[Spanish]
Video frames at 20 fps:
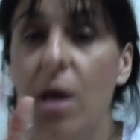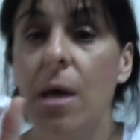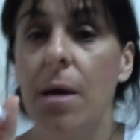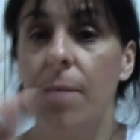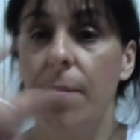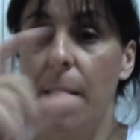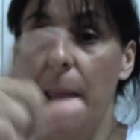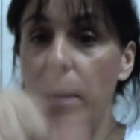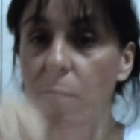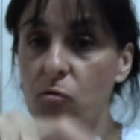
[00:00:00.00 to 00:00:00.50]

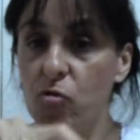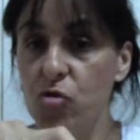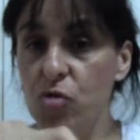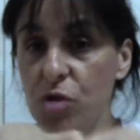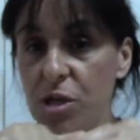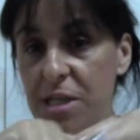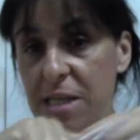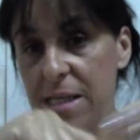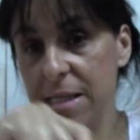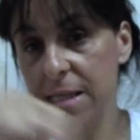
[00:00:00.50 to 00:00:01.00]
Marabú
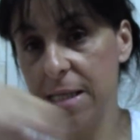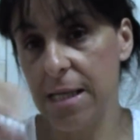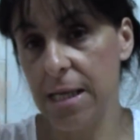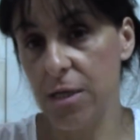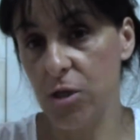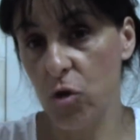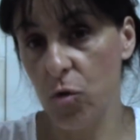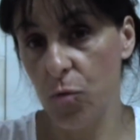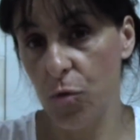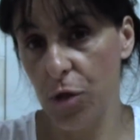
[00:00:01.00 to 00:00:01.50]
son esas
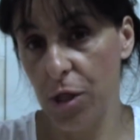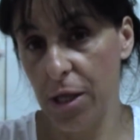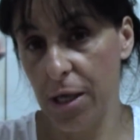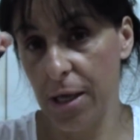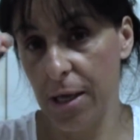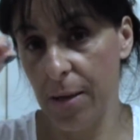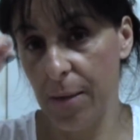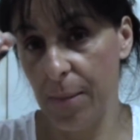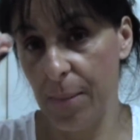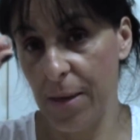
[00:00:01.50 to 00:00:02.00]
tiras como
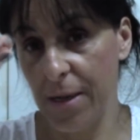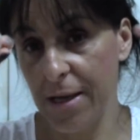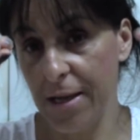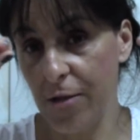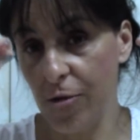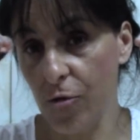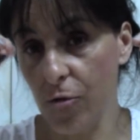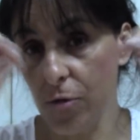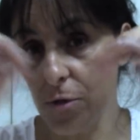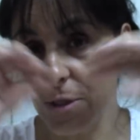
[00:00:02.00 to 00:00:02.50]
de
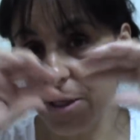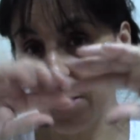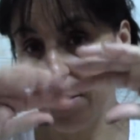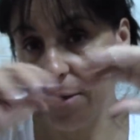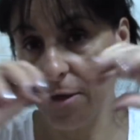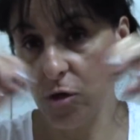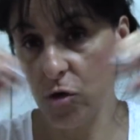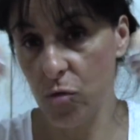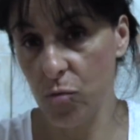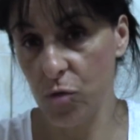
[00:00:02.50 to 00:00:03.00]
pelito,
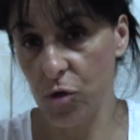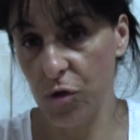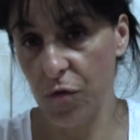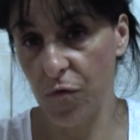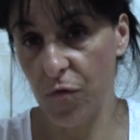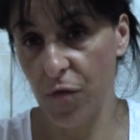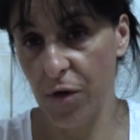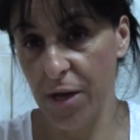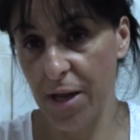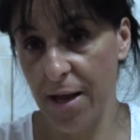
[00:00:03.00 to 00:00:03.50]
¿sabéis? Como si
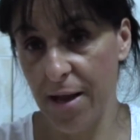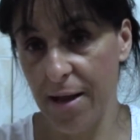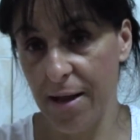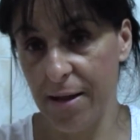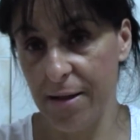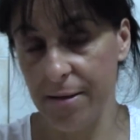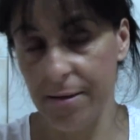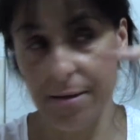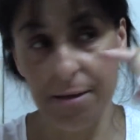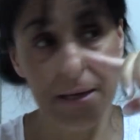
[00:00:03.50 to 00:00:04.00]

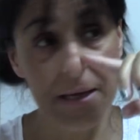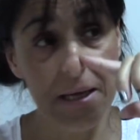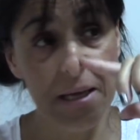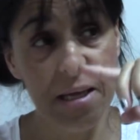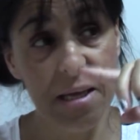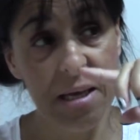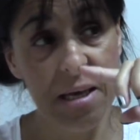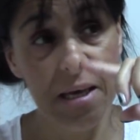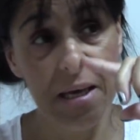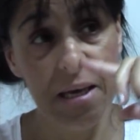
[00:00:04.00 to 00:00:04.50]
fueran
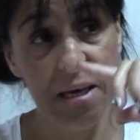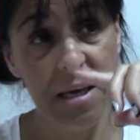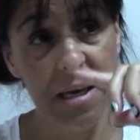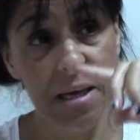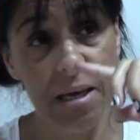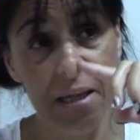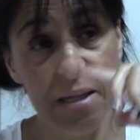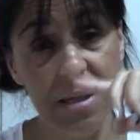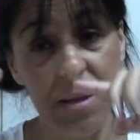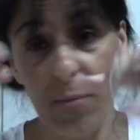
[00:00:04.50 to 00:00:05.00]

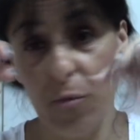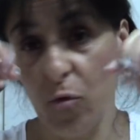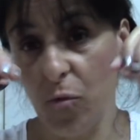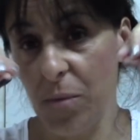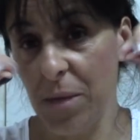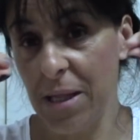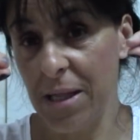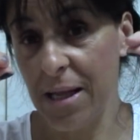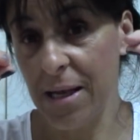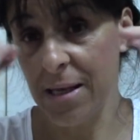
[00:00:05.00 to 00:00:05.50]
de
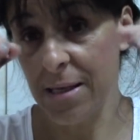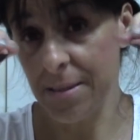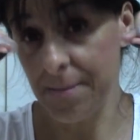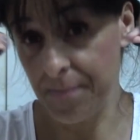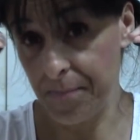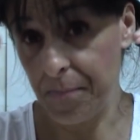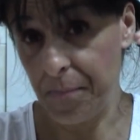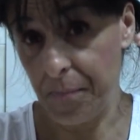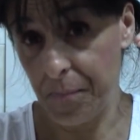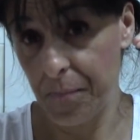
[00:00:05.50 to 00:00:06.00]
plumitas,
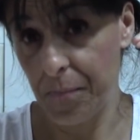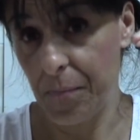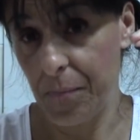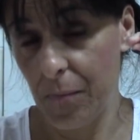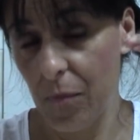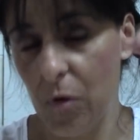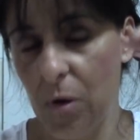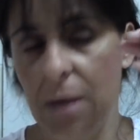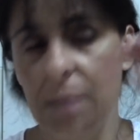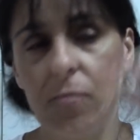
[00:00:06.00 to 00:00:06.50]

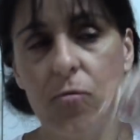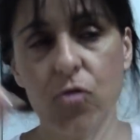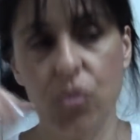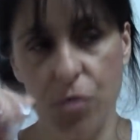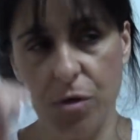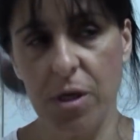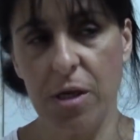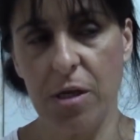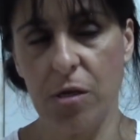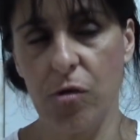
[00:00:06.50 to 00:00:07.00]

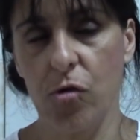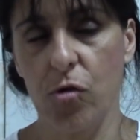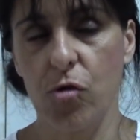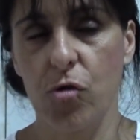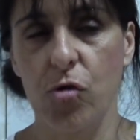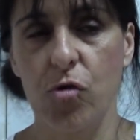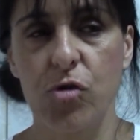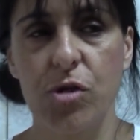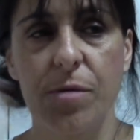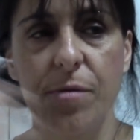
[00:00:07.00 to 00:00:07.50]
pongamos, yo creo
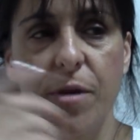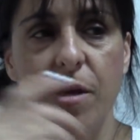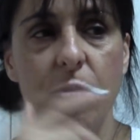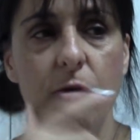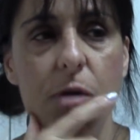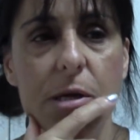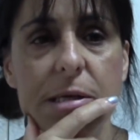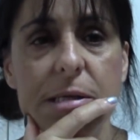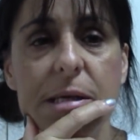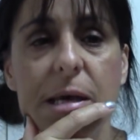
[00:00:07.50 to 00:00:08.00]
que lo sabréis lo
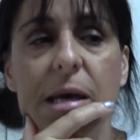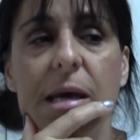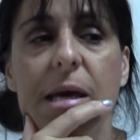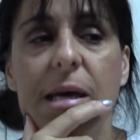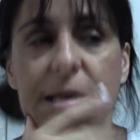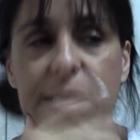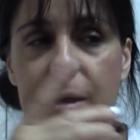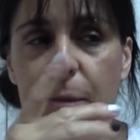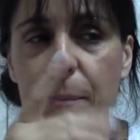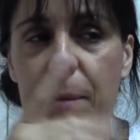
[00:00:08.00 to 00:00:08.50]
que es,
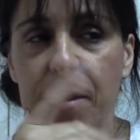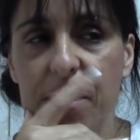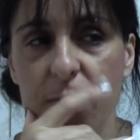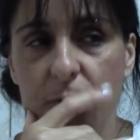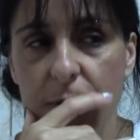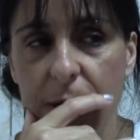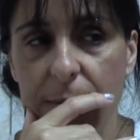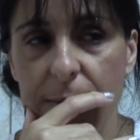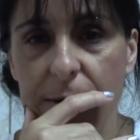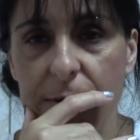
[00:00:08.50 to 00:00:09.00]
y es para hacer
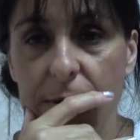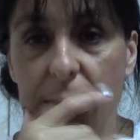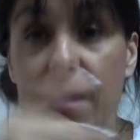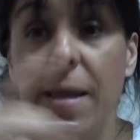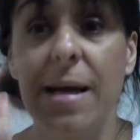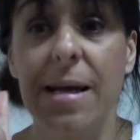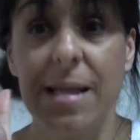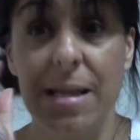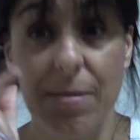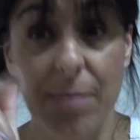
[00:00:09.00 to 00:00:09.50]
una
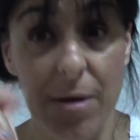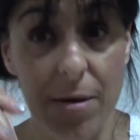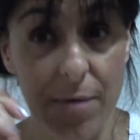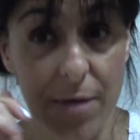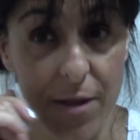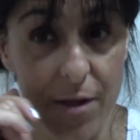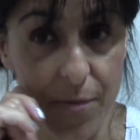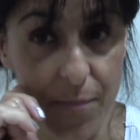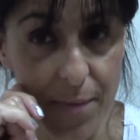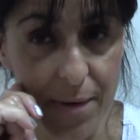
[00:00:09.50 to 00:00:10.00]
manualidad que también la voy a
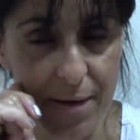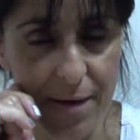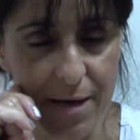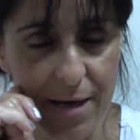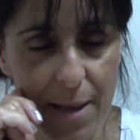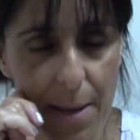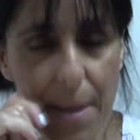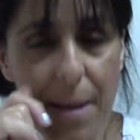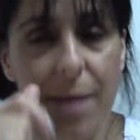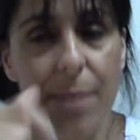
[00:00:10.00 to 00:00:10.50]
hacer para el
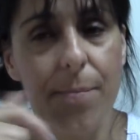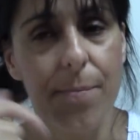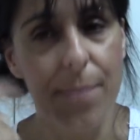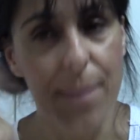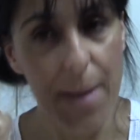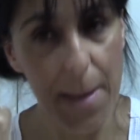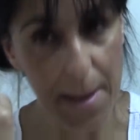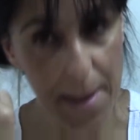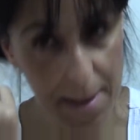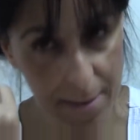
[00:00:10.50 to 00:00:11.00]
canal,
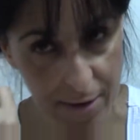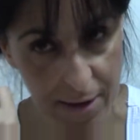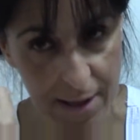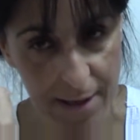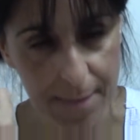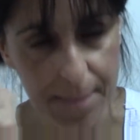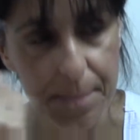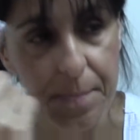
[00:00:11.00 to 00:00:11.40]
para Navidad